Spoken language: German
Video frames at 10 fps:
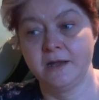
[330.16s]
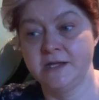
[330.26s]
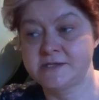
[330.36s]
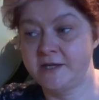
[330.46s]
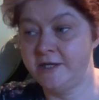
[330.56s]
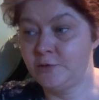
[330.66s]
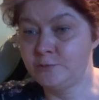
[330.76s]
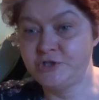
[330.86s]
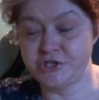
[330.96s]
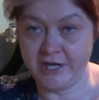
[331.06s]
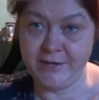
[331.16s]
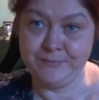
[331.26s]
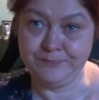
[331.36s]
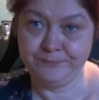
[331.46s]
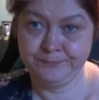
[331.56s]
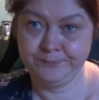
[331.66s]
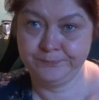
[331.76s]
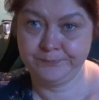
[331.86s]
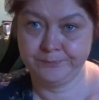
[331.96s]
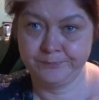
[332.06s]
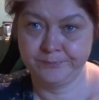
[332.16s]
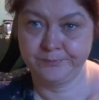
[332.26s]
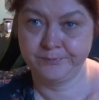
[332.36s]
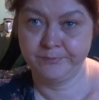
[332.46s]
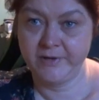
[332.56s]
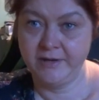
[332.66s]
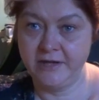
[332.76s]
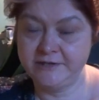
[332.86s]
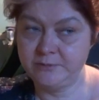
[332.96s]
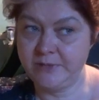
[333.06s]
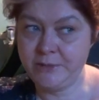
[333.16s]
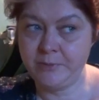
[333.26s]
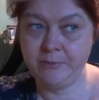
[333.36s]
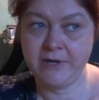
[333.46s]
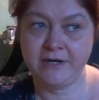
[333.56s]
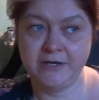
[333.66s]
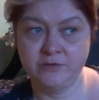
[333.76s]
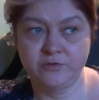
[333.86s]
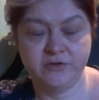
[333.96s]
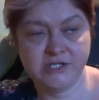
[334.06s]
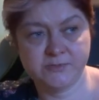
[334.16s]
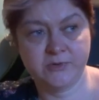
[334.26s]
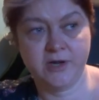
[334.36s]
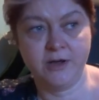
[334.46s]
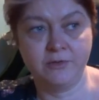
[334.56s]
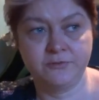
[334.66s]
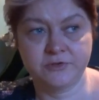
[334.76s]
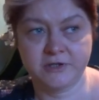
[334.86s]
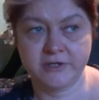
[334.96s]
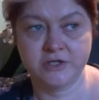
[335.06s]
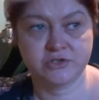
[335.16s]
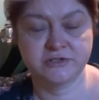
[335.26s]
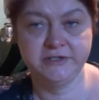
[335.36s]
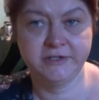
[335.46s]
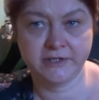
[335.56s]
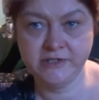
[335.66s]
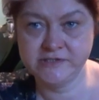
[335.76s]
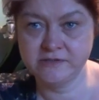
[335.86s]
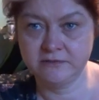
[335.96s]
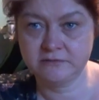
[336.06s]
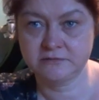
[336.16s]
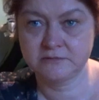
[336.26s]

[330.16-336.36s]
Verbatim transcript: Es geht ums Schreiben. Also manchmal mache ich nur Facebook auf und kriege schon die Krise,